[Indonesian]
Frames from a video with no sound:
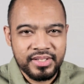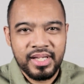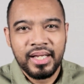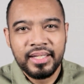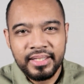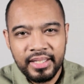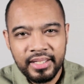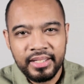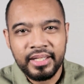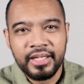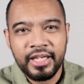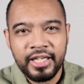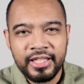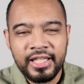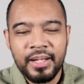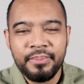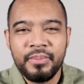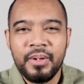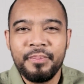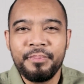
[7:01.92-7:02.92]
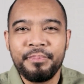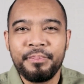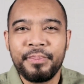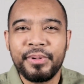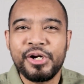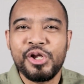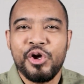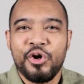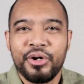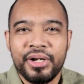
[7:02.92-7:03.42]
saat ini kita
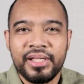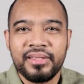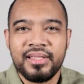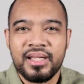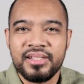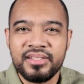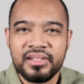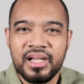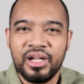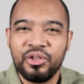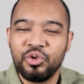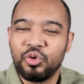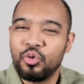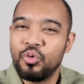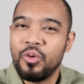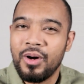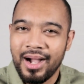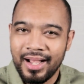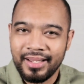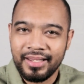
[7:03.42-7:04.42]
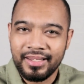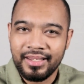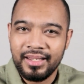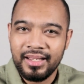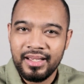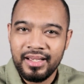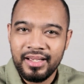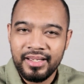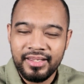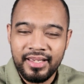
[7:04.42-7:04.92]
memprioritaskan Tuhan
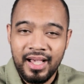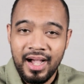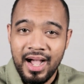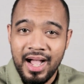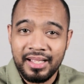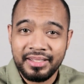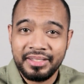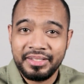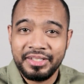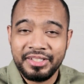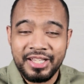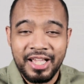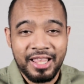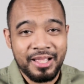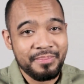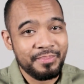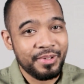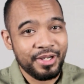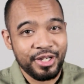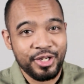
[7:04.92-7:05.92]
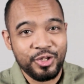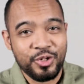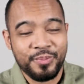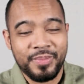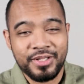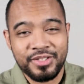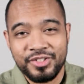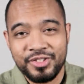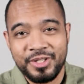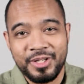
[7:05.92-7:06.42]
yang ada di dalam
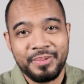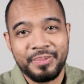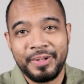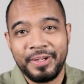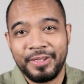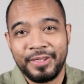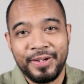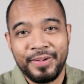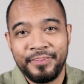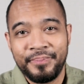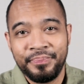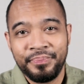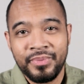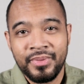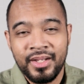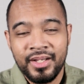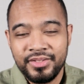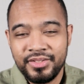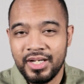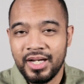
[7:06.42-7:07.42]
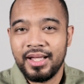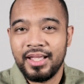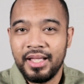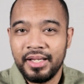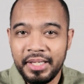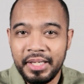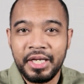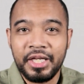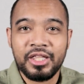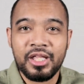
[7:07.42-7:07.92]
kehidupan setiap kita. Jangan
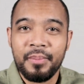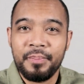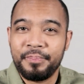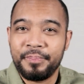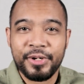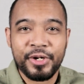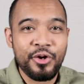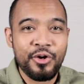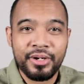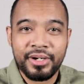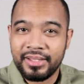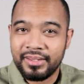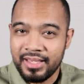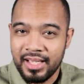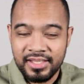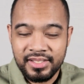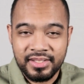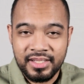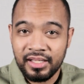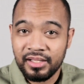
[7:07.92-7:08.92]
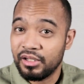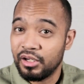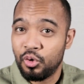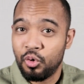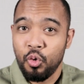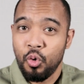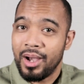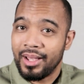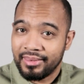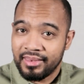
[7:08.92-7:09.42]
lagi kita prioritaskan
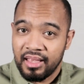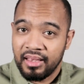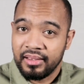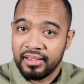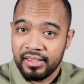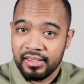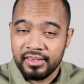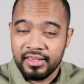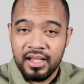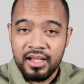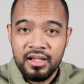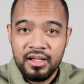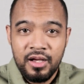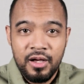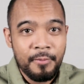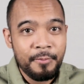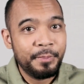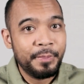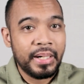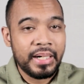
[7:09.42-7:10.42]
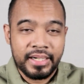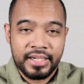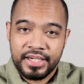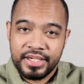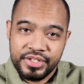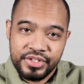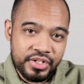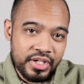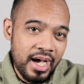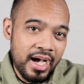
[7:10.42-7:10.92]
kekuatan kita,
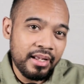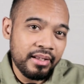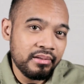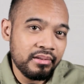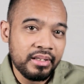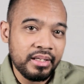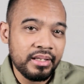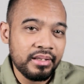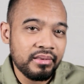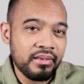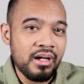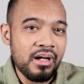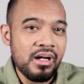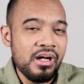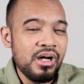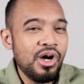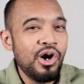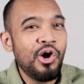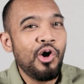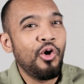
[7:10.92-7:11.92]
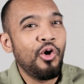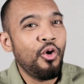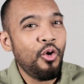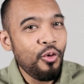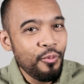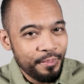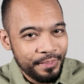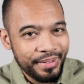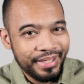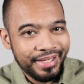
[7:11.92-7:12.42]
pekerjaan kita,
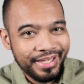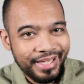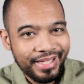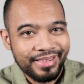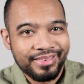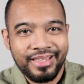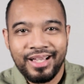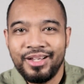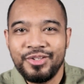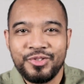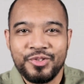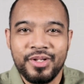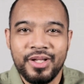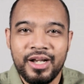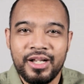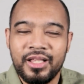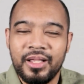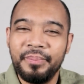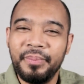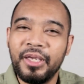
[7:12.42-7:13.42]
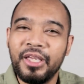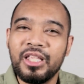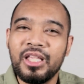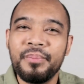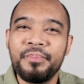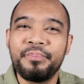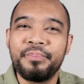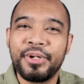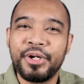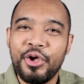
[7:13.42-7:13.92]
hobi kita, saudara, tapi kita
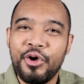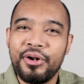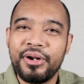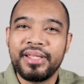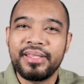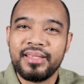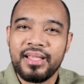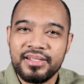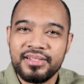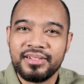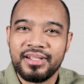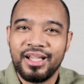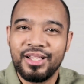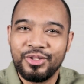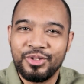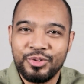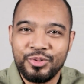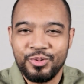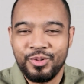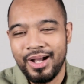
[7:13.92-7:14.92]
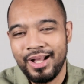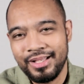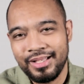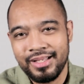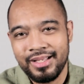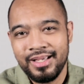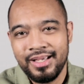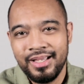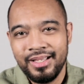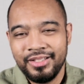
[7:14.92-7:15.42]
prioritaskan
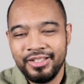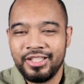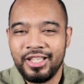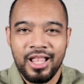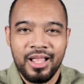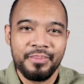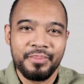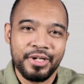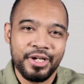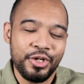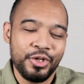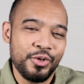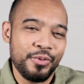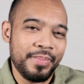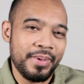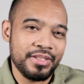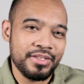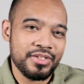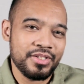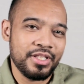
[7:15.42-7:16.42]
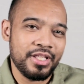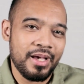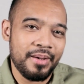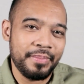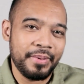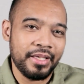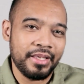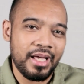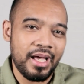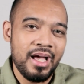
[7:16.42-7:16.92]
Tuhan di dalam kehidupan
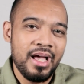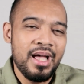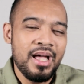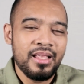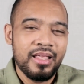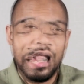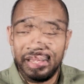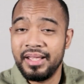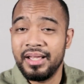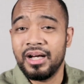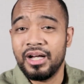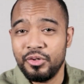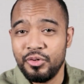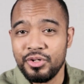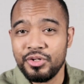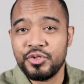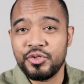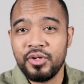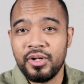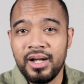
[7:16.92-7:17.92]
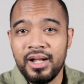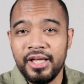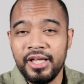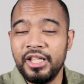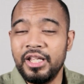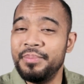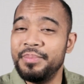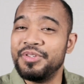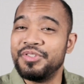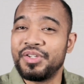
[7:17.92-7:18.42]
setiap kita. Dan yang kedua, saudara,
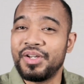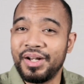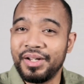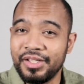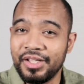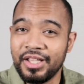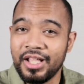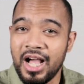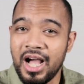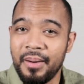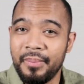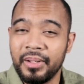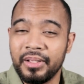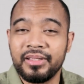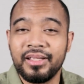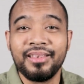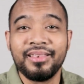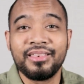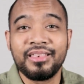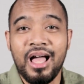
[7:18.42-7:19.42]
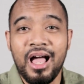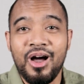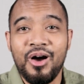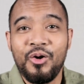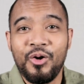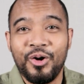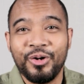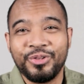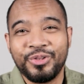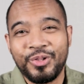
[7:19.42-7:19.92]
ini bicara tentang apa? Tentang
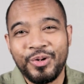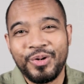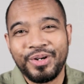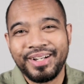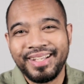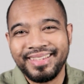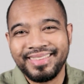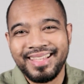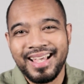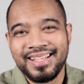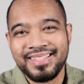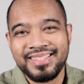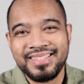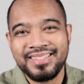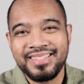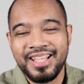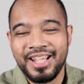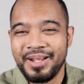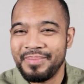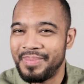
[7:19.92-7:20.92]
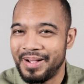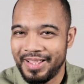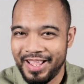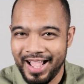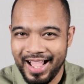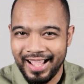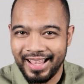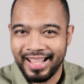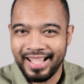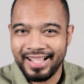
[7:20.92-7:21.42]
otoritas
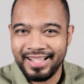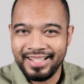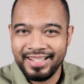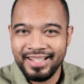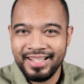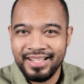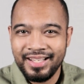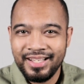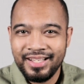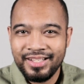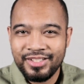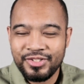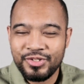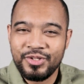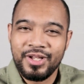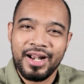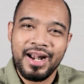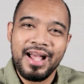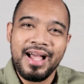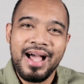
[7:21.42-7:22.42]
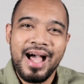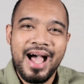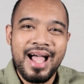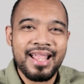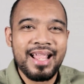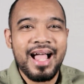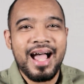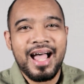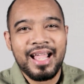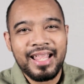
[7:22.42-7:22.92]
daripada Allah. Saudara,
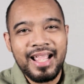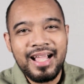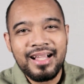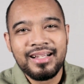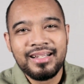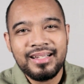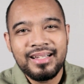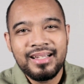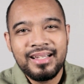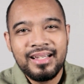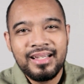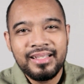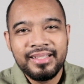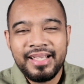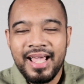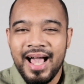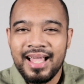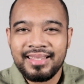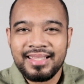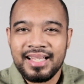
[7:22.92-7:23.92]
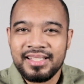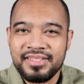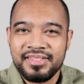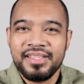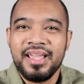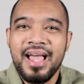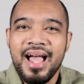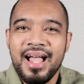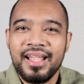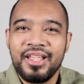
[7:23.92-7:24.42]
anak-anak di
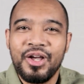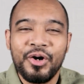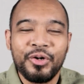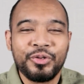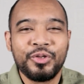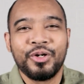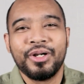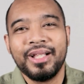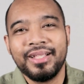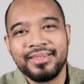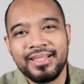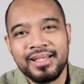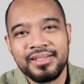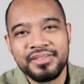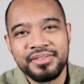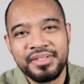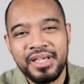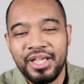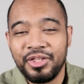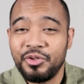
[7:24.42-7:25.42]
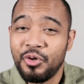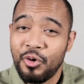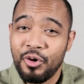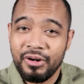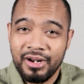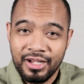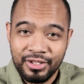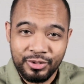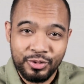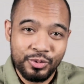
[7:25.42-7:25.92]
atasnya ada otoritas, yaitu
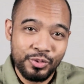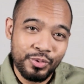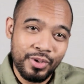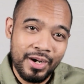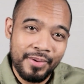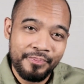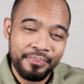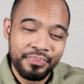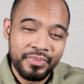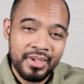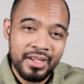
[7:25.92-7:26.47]
orang tua.